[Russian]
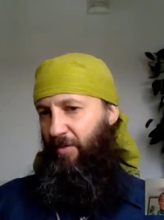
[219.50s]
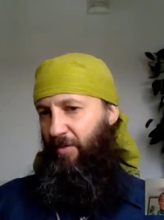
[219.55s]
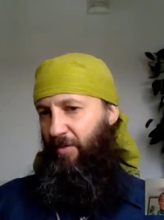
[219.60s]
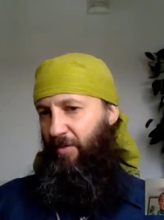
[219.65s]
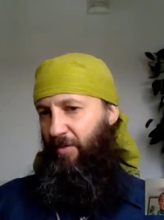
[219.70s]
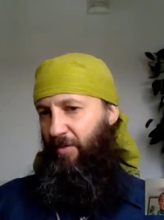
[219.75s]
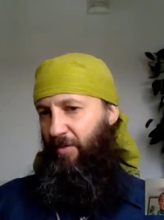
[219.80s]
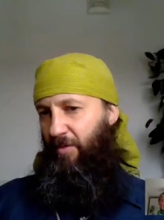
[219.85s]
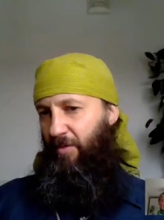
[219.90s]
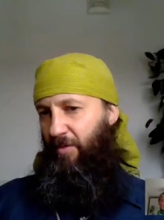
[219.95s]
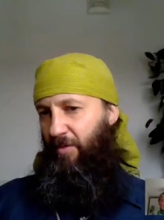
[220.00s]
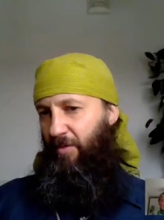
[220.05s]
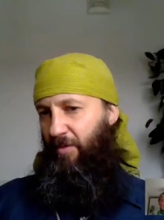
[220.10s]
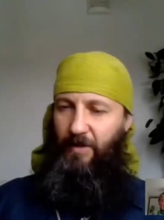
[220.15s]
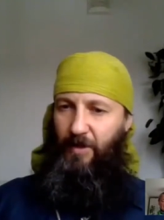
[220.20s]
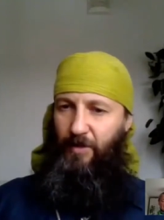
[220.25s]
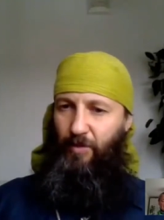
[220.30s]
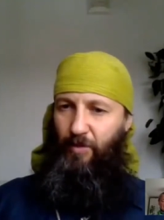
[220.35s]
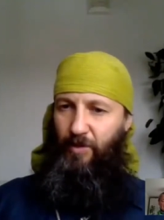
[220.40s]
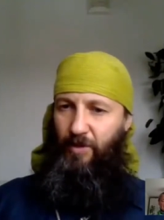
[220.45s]
И
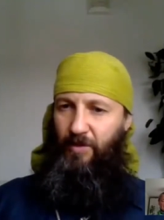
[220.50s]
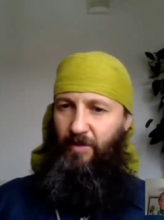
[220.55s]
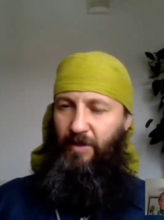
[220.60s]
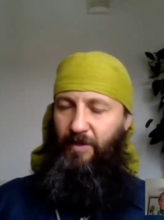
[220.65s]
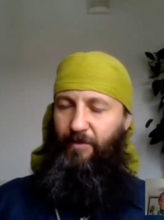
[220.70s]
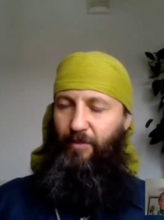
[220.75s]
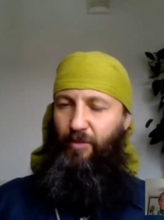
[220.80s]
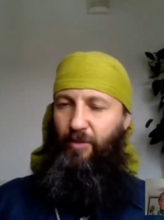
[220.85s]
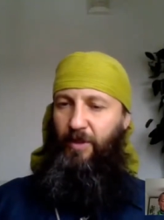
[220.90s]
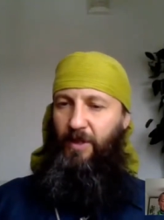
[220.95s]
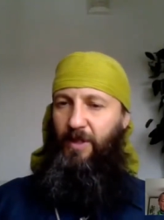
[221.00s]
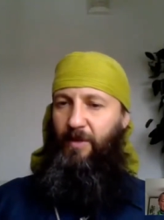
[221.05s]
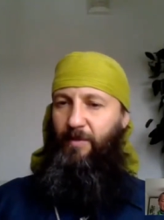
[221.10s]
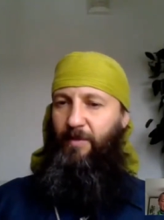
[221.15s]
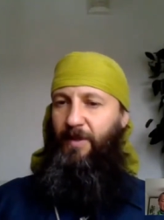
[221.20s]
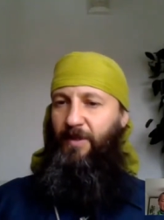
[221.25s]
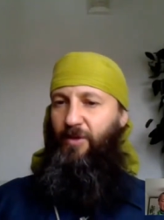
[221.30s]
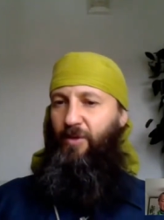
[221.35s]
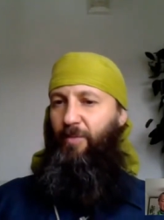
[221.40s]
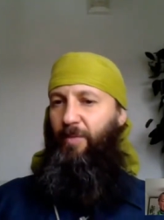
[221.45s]
э, ресурсы не будут
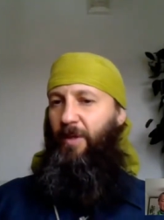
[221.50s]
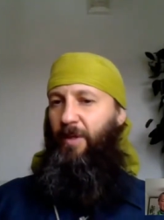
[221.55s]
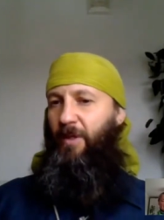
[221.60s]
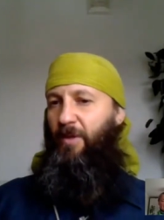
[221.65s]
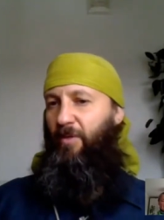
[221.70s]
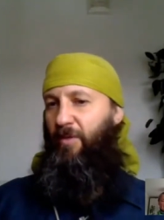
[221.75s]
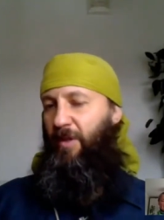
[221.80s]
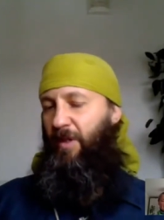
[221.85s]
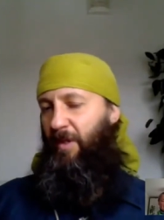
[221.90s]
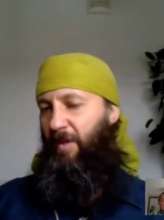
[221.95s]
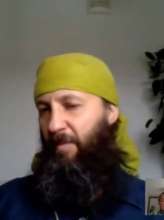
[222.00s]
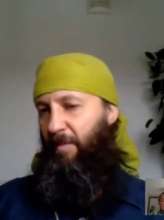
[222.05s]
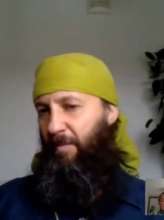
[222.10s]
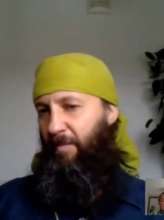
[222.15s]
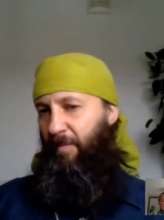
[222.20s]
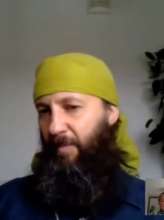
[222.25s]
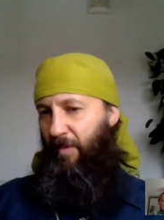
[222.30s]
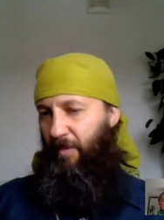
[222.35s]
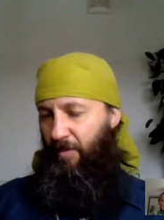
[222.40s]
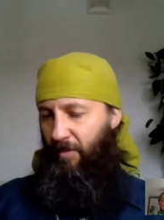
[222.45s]
отниматься у природы,
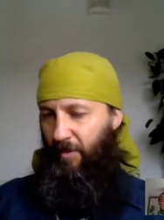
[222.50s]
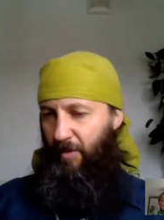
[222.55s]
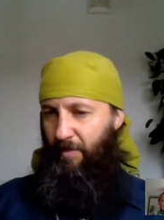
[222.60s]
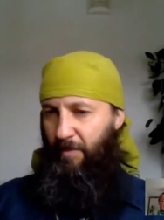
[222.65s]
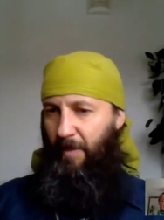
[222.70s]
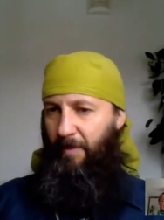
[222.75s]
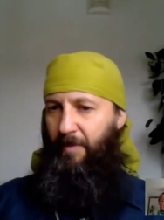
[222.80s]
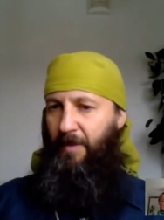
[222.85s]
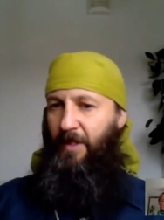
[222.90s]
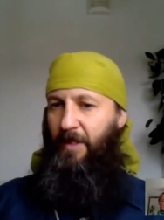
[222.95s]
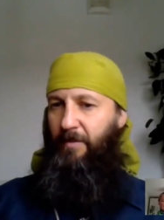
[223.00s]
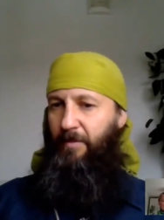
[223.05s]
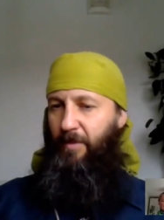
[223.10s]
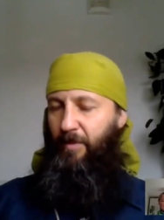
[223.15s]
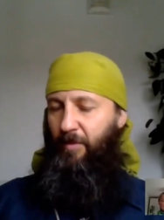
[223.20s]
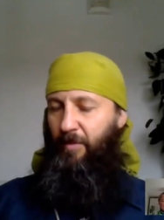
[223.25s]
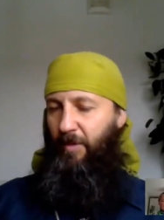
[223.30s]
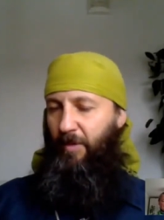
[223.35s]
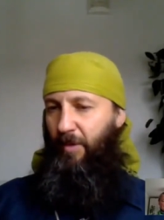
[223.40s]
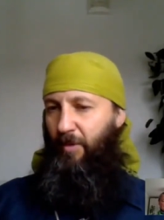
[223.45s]
то есть по
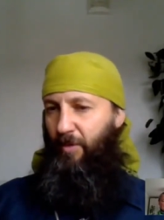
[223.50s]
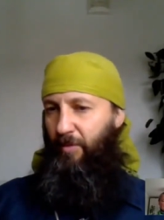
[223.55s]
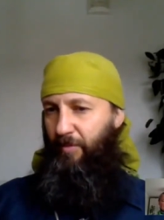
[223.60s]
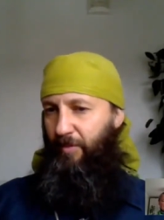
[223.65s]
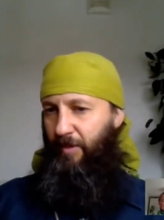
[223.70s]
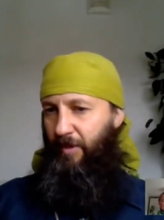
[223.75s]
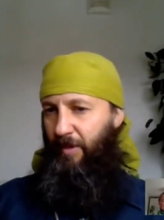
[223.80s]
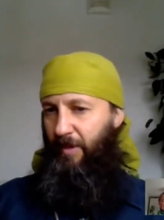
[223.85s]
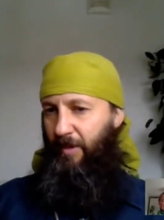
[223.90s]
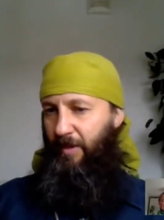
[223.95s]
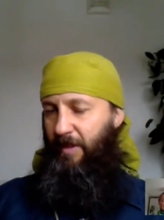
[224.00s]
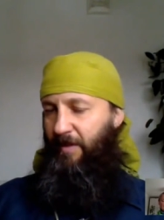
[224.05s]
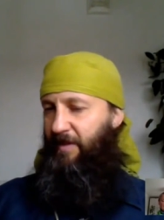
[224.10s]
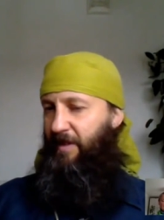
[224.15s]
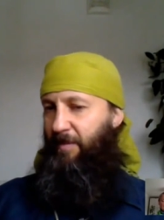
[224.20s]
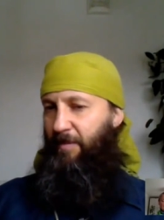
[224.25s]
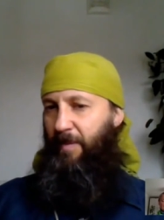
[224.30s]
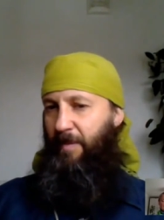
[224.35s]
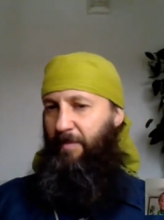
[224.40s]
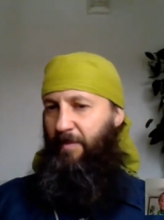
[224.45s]
минимуму какому-то, да,
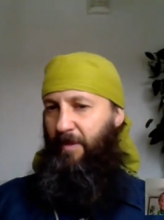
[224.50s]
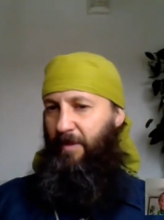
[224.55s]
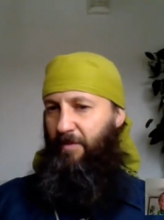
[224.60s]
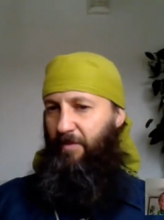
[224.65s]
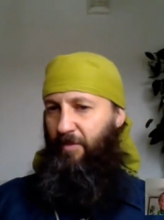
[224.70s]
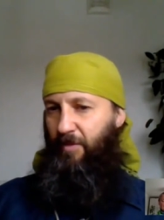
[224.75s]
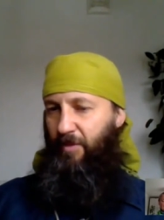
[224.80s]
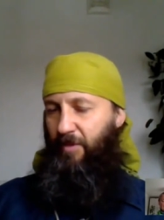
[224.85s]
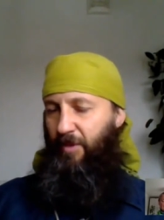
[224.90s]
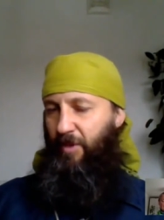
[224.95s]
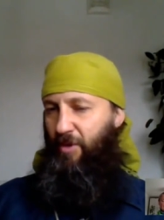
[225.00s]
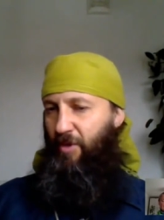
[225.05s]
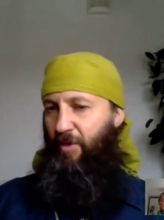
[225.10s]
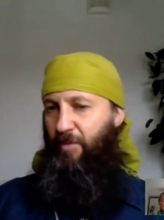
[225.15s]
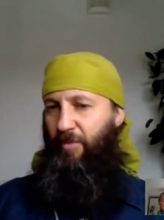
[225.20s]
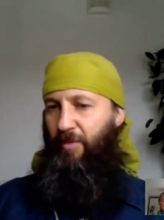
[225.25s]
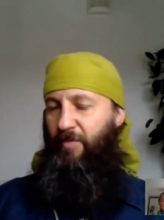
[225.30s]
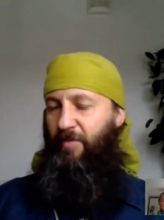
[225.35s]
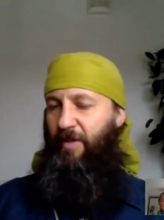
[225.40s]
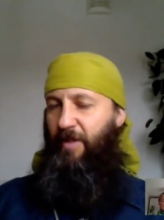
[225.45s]
совсем по минимуму, то есть ничего
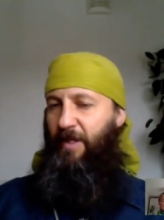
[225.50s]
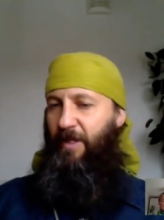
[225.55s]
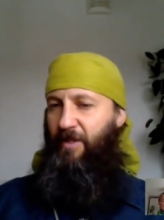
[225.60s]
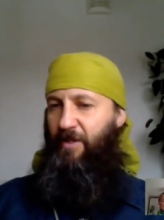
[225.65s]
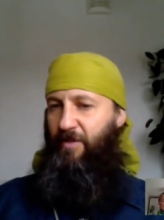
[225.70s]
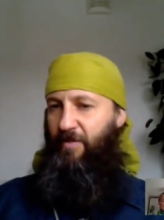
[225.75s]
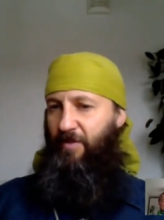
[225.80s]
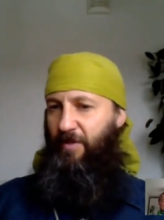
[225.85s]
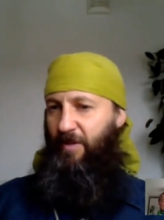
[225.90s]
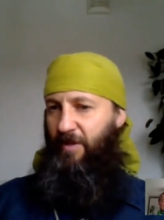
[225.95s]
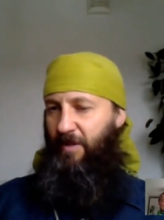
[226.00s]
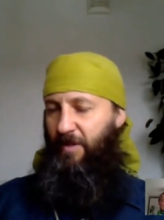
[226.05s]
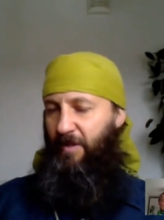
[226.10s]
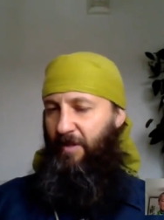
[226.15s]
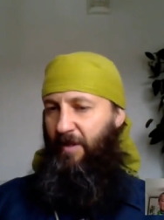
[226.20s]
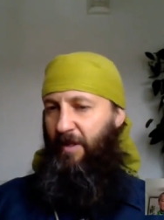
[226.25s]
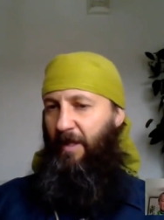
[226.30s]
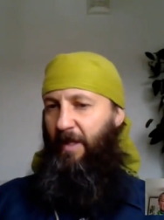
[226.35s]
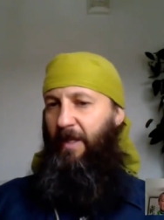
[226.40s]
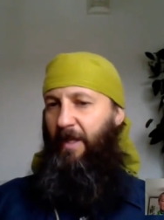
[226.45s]
не будет выкачиваться.
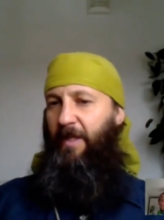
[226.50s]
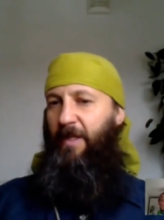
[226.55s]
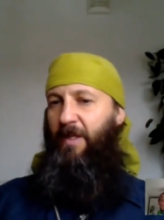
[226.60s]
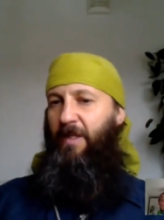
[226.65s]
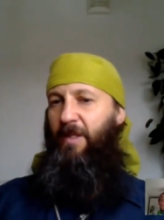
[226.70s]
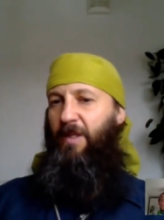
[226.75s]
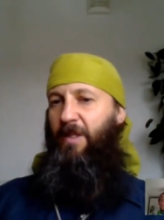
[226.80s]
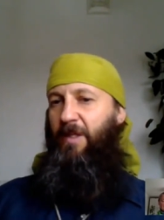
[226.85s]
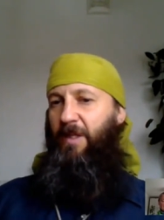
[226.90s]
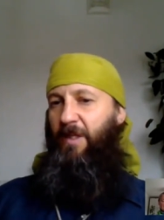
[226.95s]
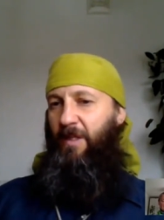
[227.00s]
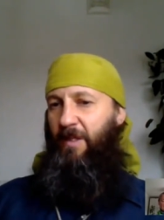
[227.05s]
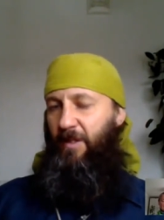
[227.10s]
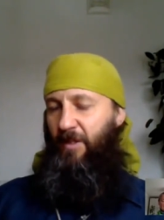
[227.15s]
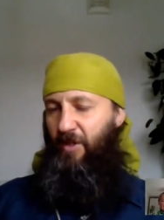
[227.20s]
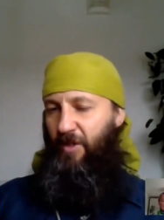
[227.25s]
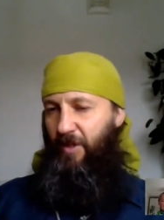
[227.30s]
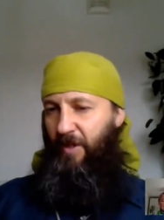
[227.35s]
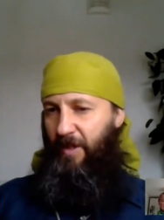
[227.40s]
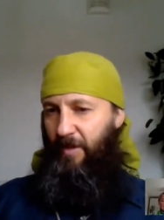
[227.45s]
Да?
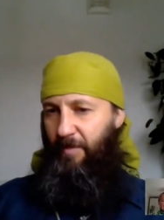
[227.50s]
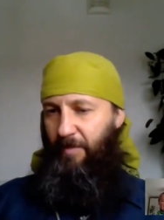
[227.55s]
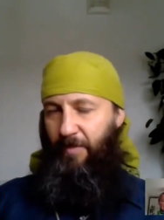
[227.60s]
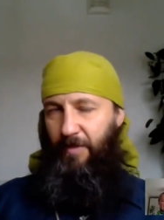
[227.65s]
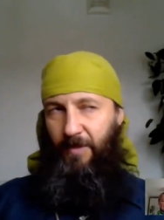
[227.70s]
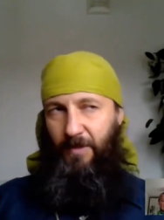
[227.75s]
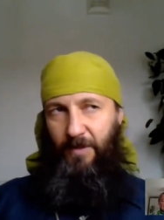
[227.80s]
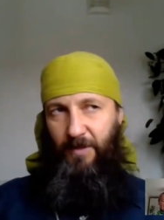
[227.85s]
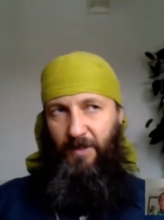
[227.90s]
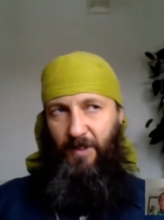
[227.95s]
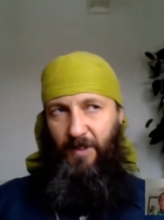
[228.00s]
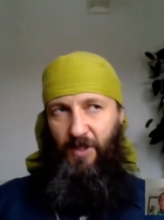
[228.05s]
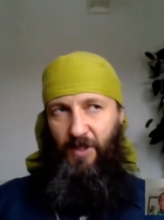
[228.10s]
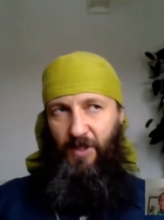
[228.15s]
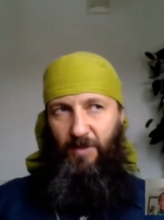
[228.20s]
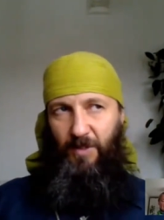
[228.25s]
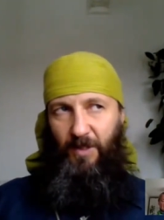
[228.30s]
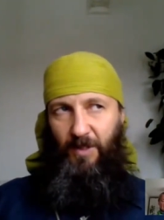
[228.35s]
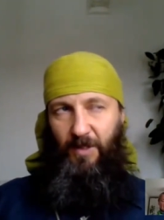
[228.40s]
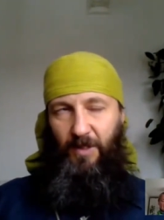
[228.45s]
И человек,
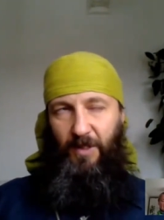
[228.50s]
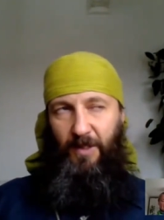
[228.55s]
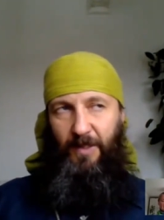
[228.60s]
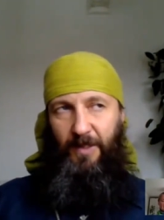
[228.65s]
скажем так,